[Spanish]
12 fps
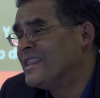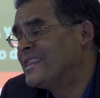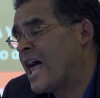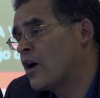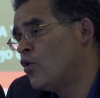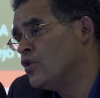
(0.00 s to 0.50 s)

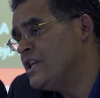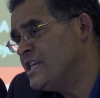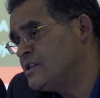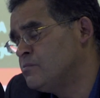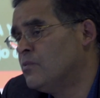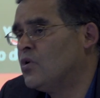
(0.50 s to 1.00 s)

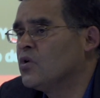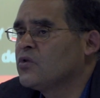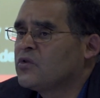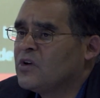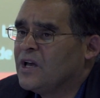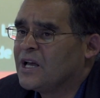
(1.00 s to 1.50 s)

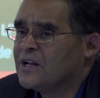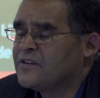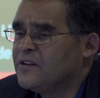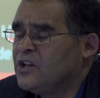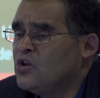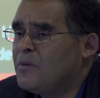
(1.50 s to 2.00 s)
antagonismos, en el
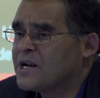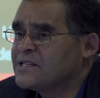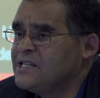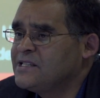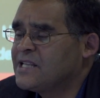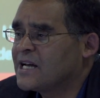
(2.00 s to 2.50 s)
sentido
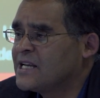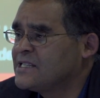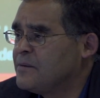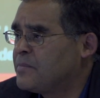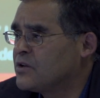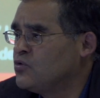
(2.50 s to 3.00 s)
marxista, que
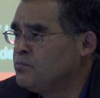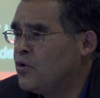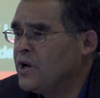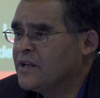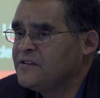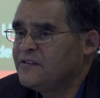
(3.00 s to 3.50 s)
se
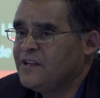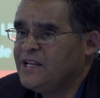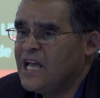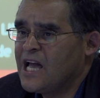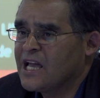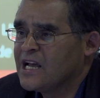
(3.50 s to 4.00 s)
presupone
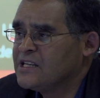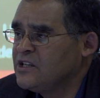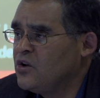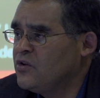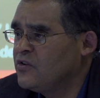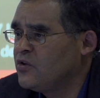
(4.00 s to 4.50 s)
existirían en el
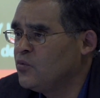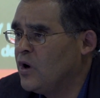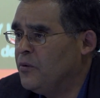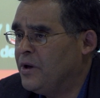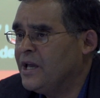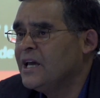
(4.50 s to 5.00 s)
siglo
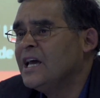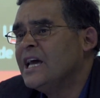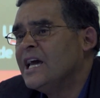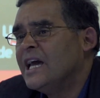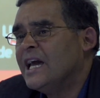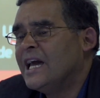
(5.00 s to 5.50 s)
XIX,
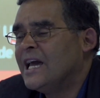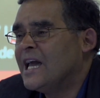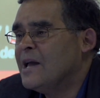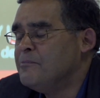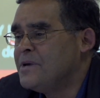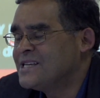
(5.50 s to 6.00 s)
eh,
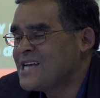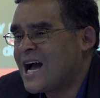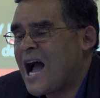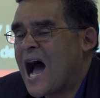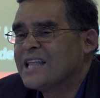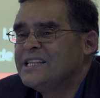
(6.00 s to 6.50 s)

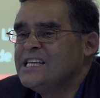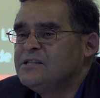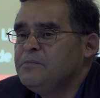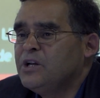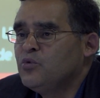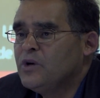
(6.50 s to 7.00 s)
empiezan a
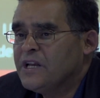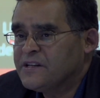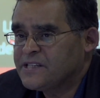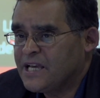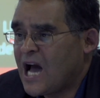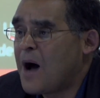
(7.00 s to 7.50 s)

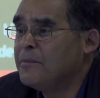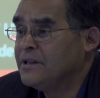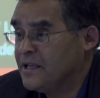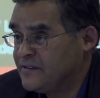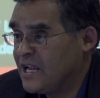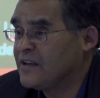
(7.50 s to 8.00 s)
disminuirse
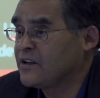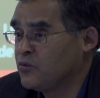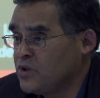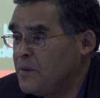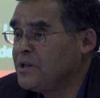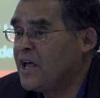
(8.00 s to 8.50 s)
desde la
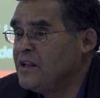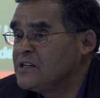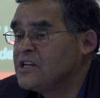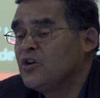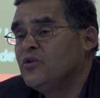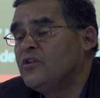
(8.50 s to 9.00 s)
segunda mitad del
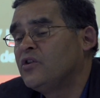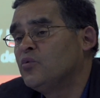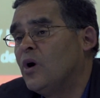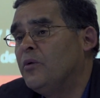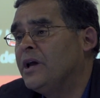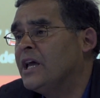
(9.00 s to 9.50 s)
siglo
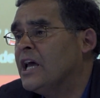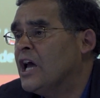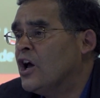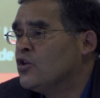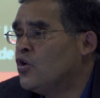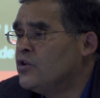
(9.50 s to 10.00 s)
XIX,
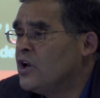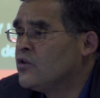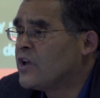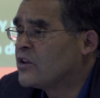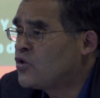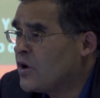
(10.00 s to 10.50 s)
donde
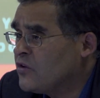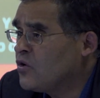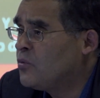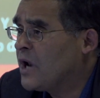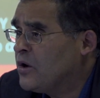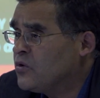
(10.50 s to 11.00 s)
los sectores
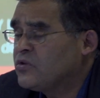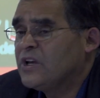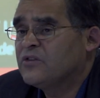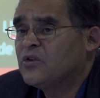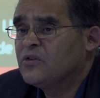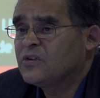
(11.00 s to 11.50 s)
obreros,
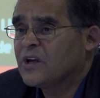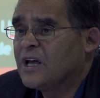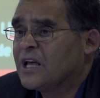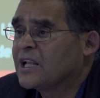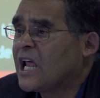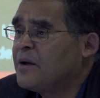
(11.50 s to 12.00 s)
y esto es
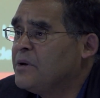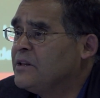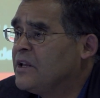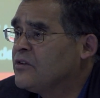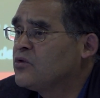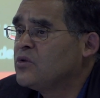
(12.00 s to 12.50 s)
eh,
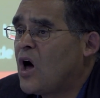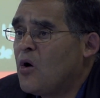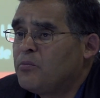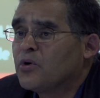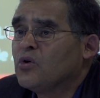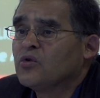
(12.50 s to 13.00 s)
claramente
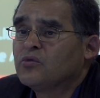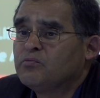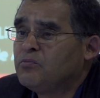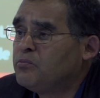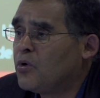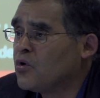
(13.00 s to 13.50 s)
estudiado por los
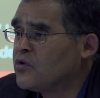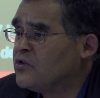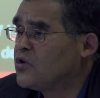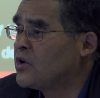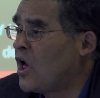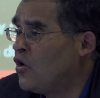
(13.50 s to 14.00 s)
por los
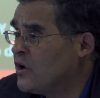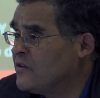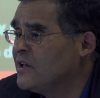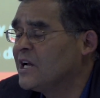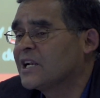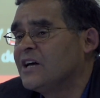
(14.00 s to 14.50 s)

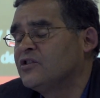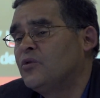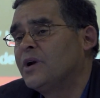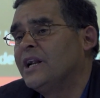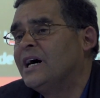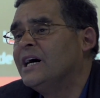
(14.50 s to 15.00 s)
historiadores de la clase
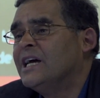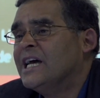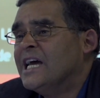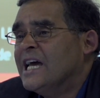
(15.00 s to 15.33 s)
obrera,